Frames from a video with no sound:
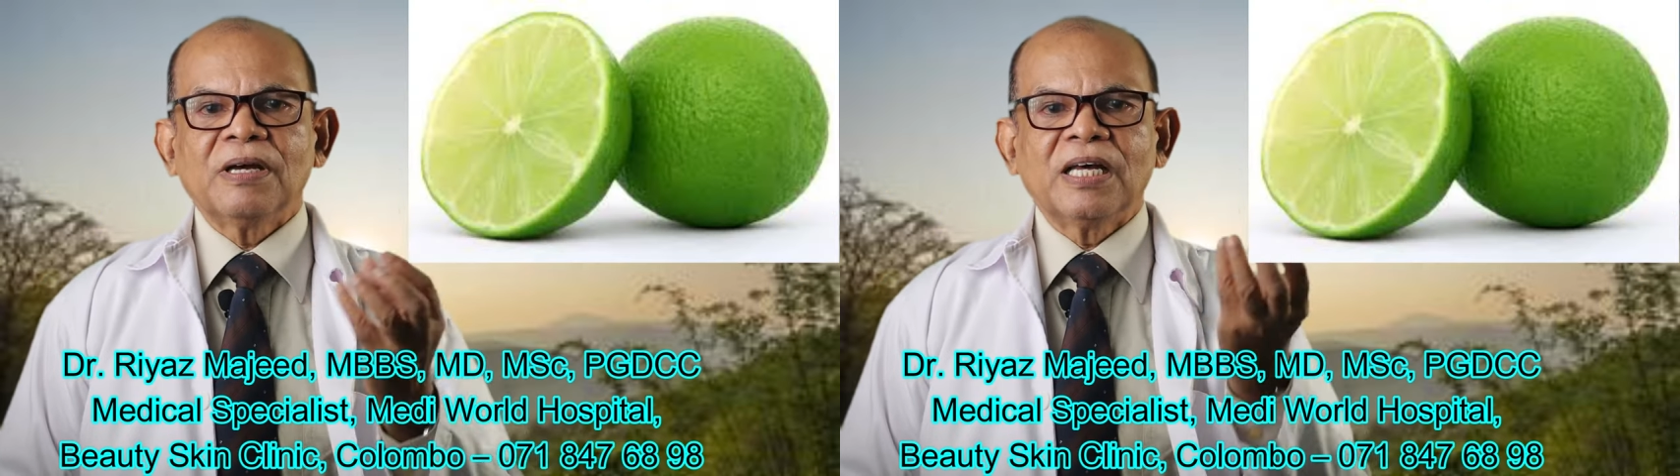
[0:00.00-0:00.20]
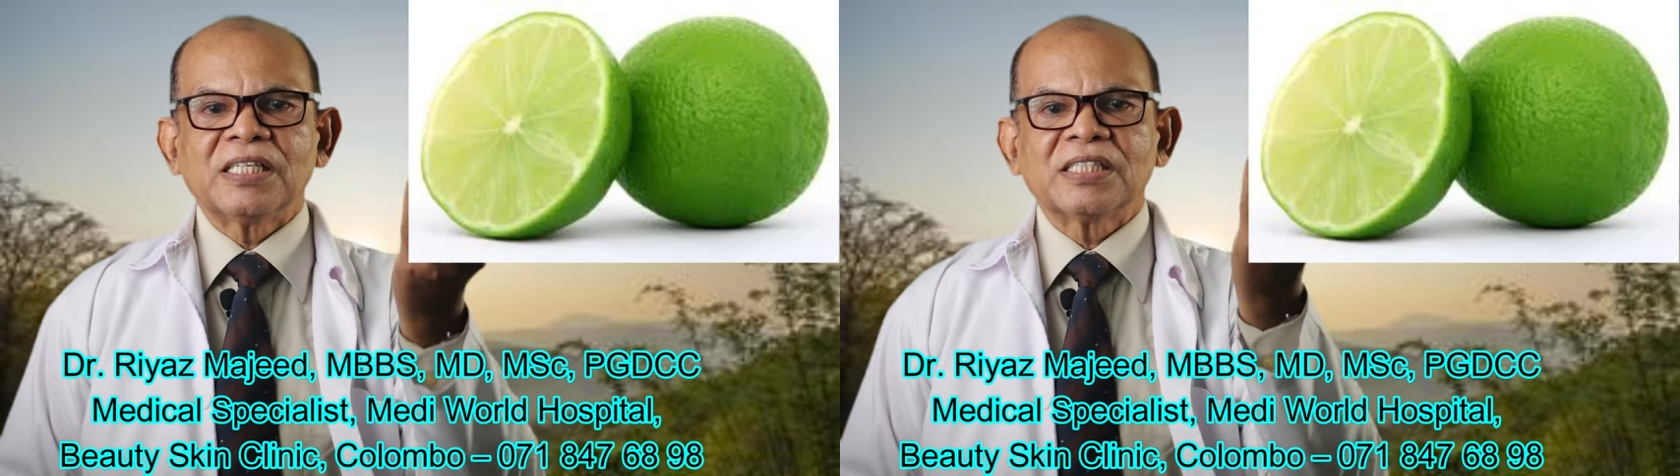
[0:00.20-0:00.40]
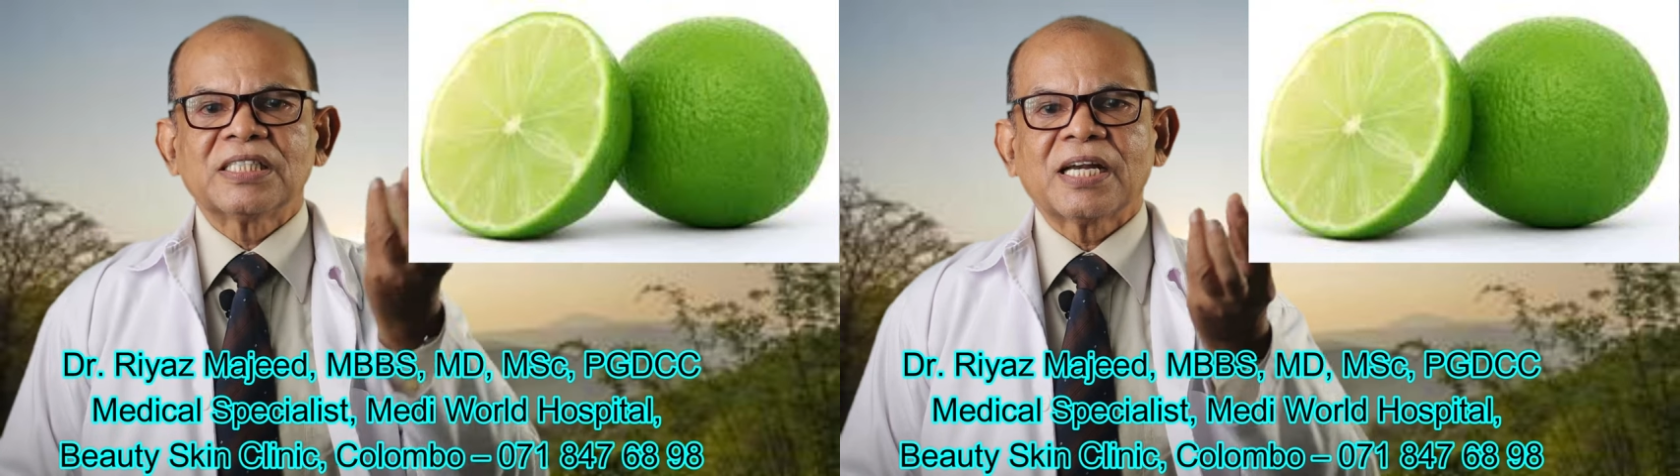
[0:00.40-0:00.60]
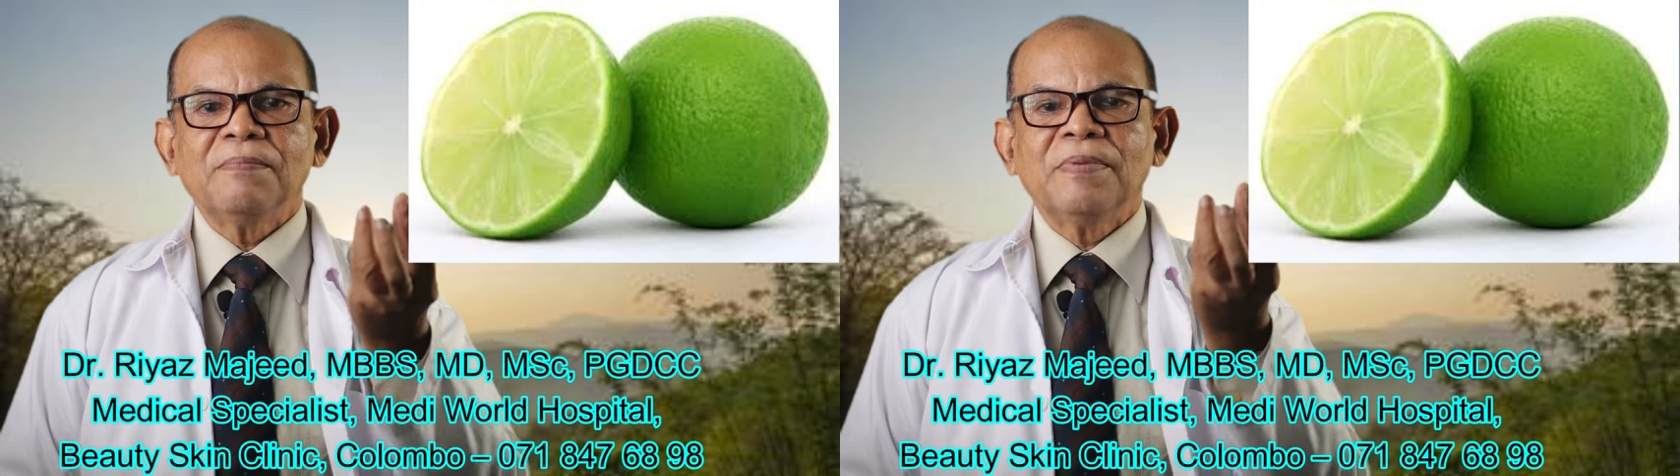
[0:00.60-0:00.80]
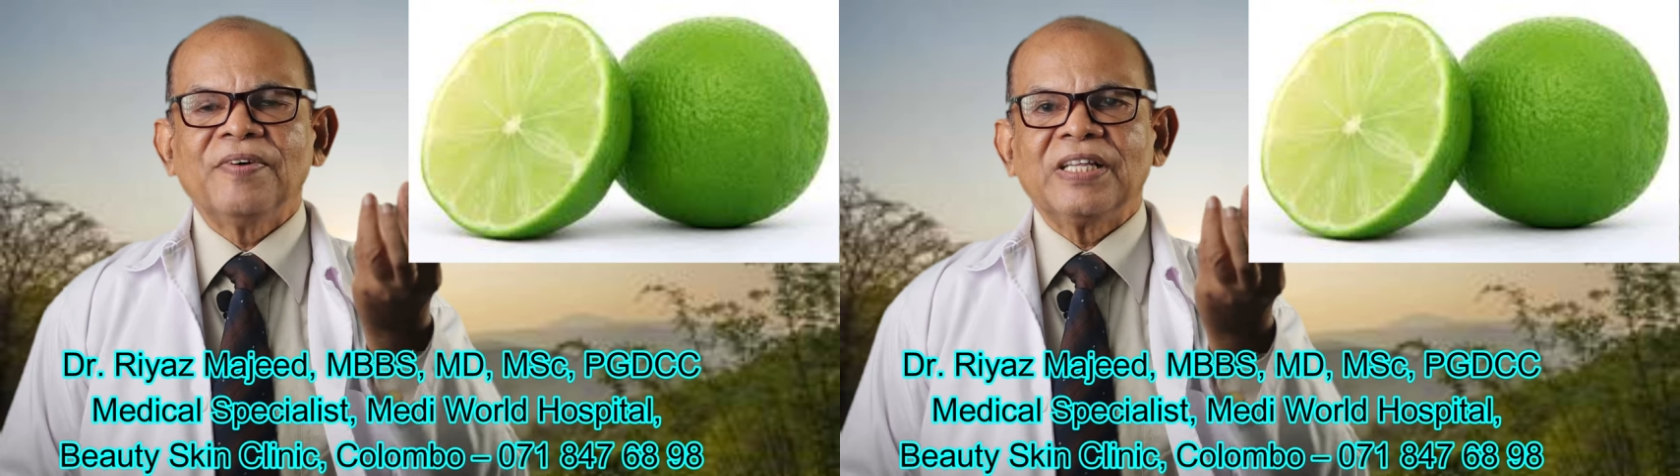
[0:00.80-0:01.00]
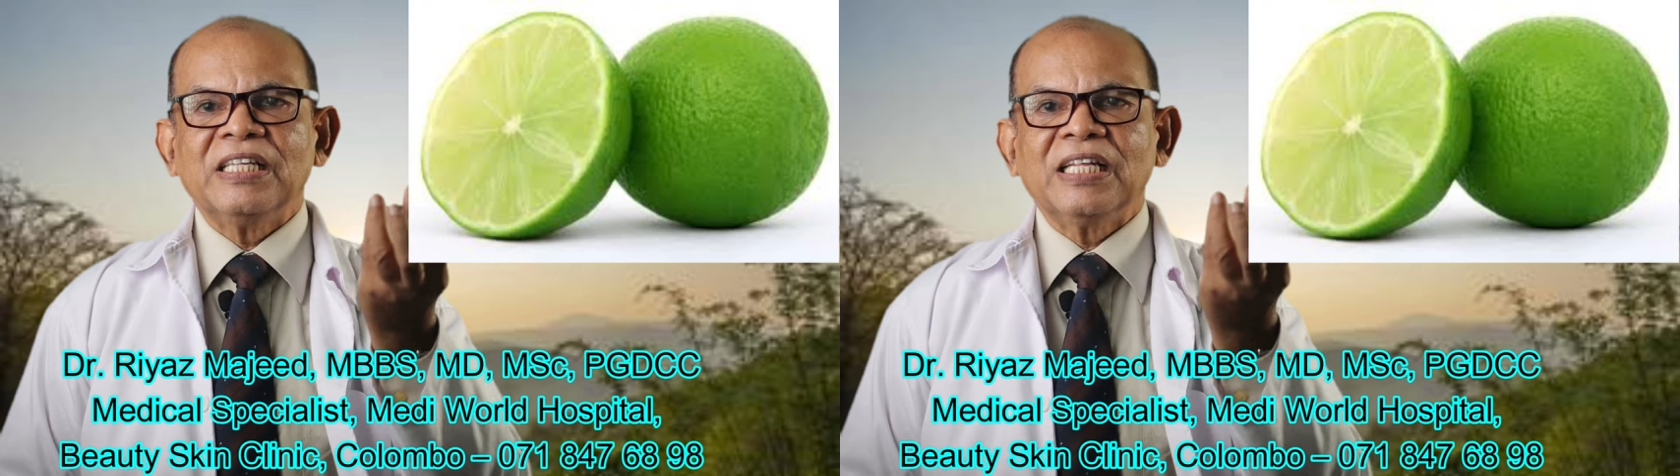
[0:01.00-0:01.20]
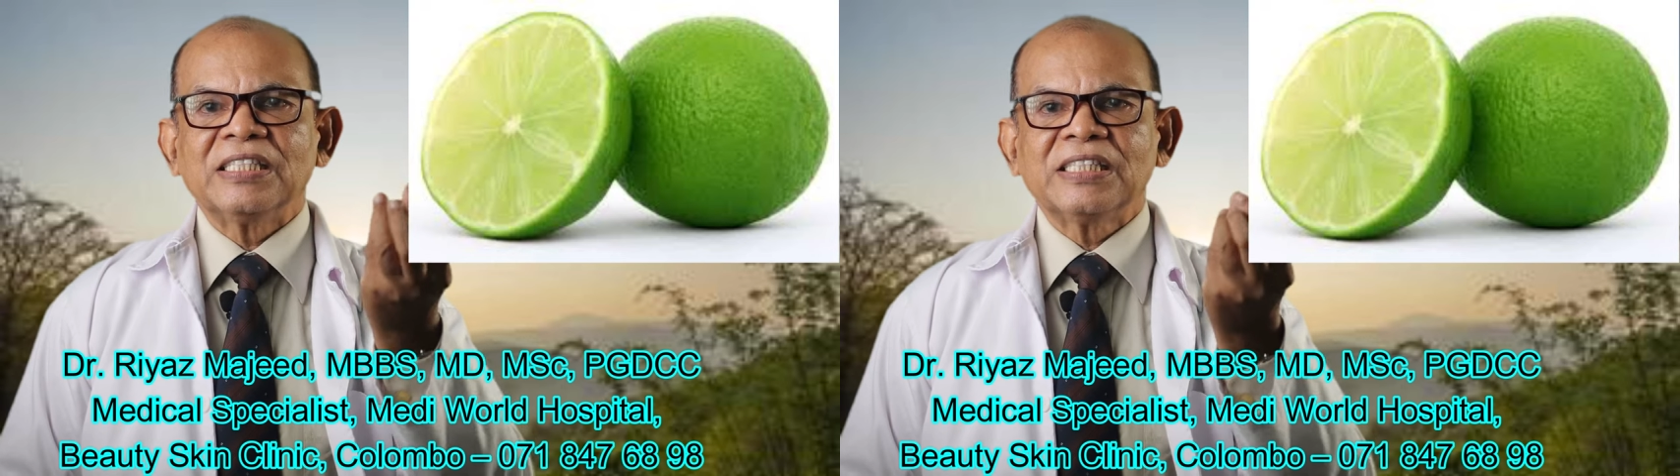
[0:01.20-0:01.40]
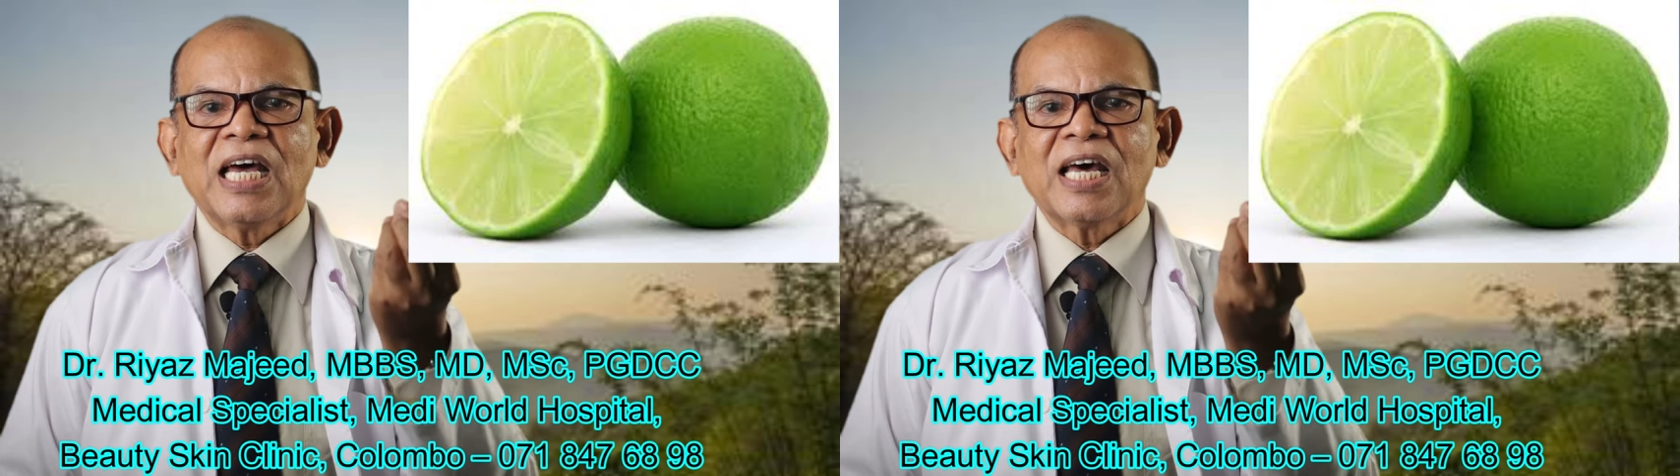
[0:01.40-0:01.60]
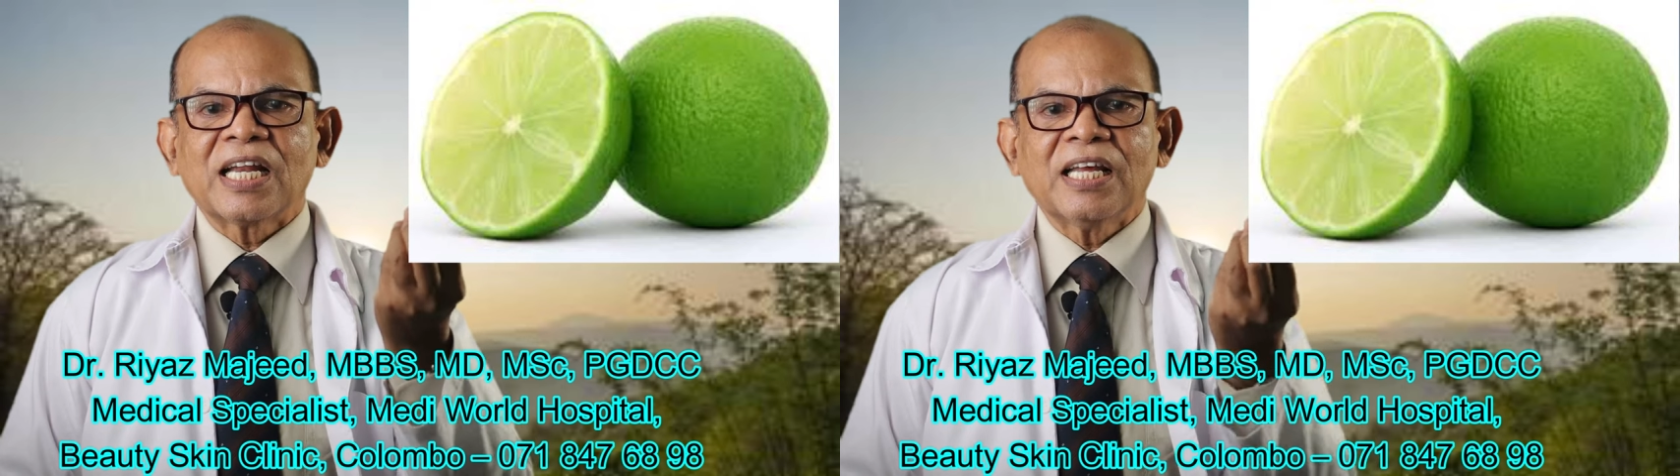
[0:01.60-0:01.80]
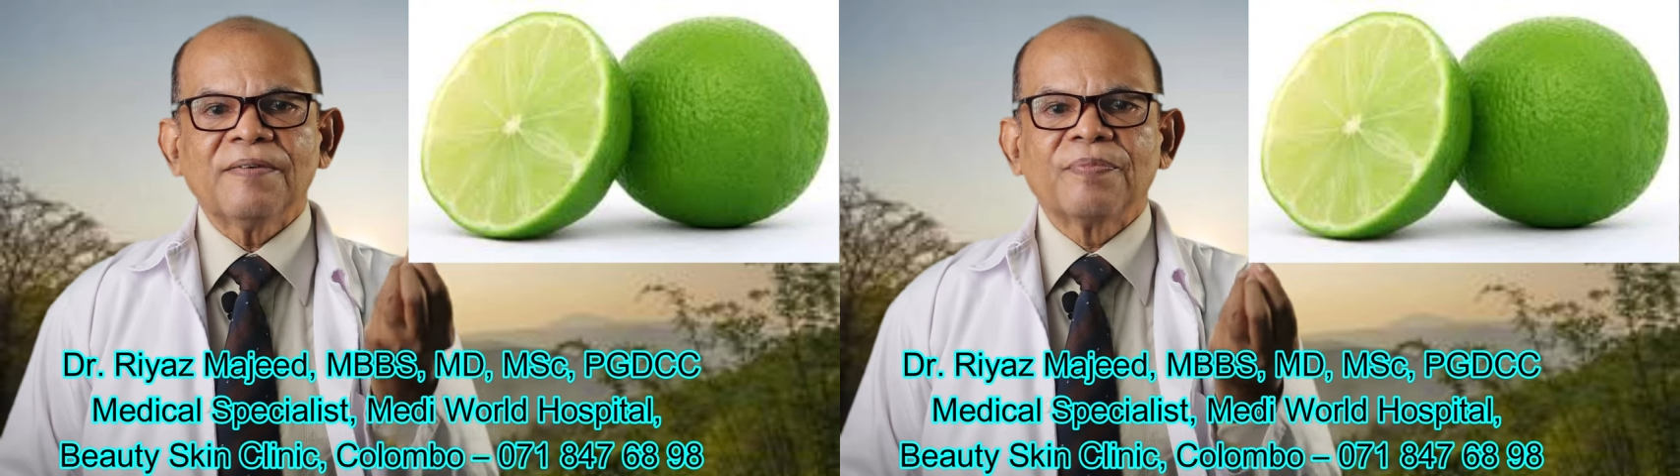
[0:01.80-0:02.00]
அதில் சிரப்பை வந்து அந்த சாறை